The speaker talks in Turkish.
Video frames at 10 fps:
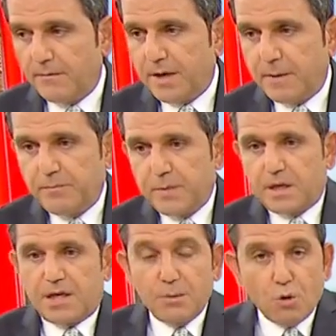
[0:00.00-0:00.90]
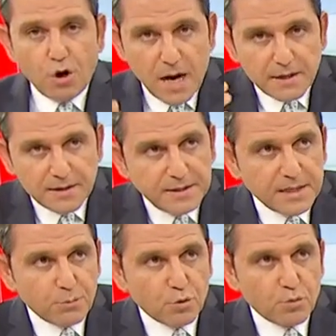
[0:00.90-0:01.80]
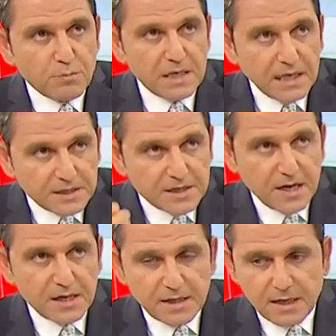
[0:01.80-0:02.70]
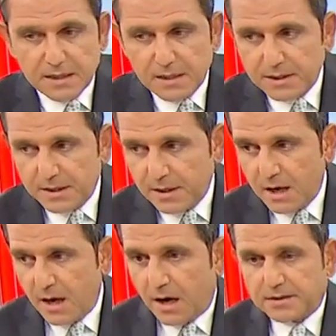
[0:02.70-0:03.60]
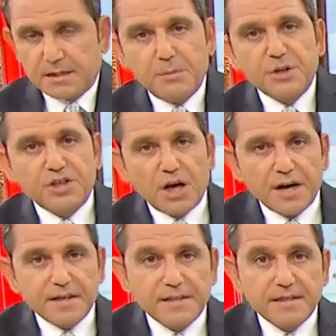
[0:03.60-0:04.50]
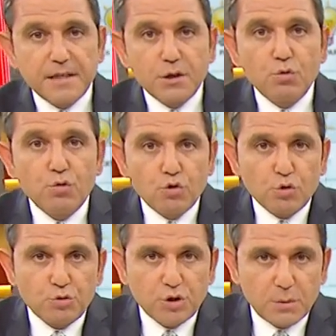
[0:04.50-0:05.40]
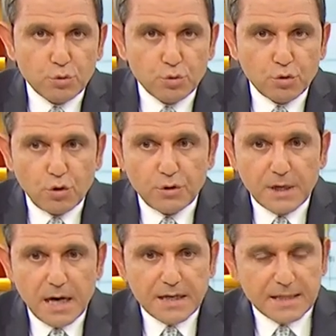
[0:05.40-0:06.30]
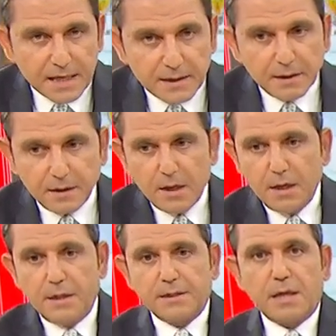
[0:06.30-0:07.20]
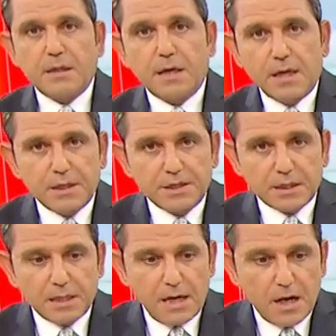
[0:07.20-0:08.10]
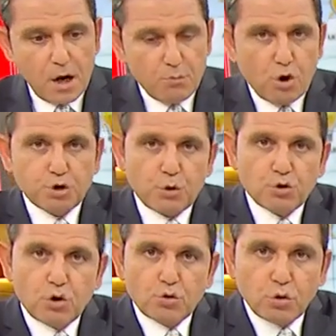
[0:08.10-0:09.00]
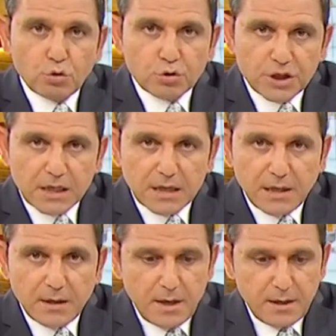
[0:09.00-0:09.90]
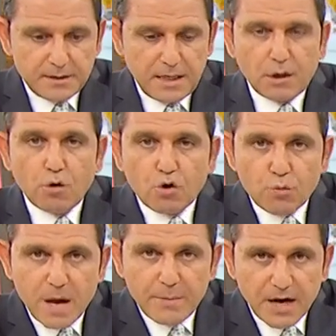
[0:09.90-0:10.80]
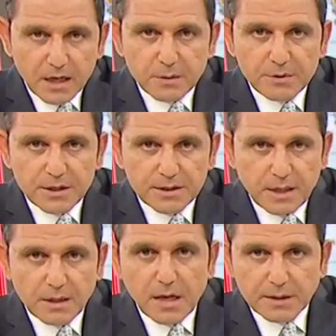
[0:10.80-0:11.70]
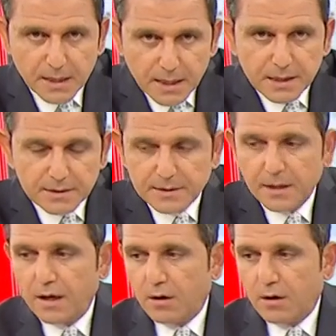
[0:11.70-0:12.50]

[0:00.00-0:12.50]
Ve kim önerdiyse bu millet kıraathanelerini aslında bir çaresizliğin ürünüymüş gibi duruyor. Yani nedir? İnsanlar gelecekler, boş boş orada oturacaklar. Zaten okumaya meraklı bir insanlar değiliz.